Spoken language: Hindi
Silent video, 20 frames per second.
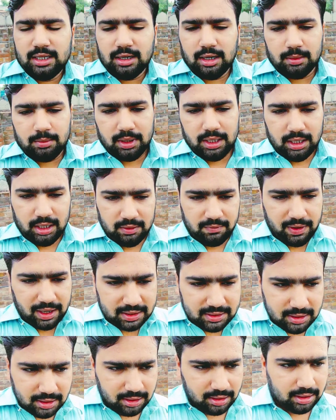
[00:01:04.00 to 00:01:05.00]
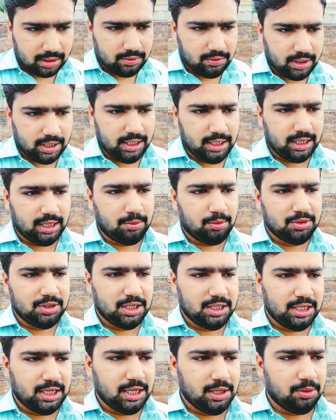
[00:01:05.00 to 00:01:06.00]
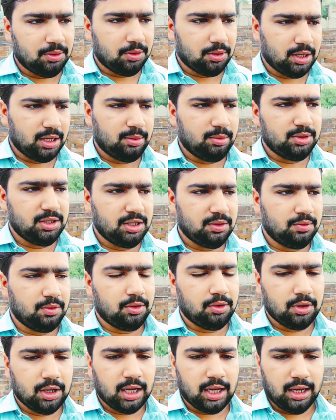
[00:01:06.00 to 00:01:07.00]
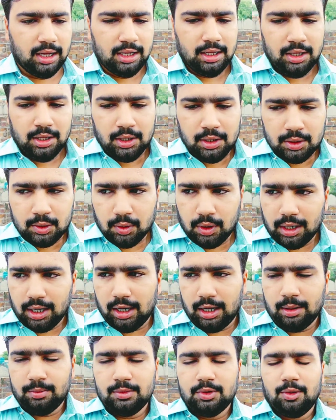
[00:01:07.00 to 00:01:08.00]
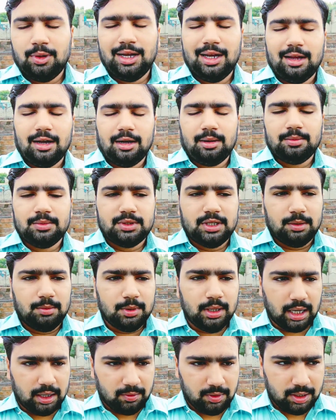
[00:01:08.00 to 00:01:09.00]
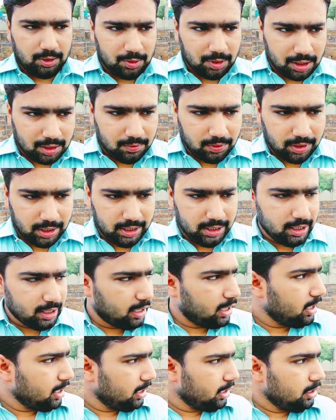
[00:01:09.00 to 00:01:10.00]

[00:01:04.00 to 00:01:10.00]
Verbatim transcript: कि यार मैंने आज वैक्सीन लगवाई है मुझे ये हो गया मुझे वो हो गया तो अल्हम्दुलिल्लाह हम सब घर वालों ने लगवाई है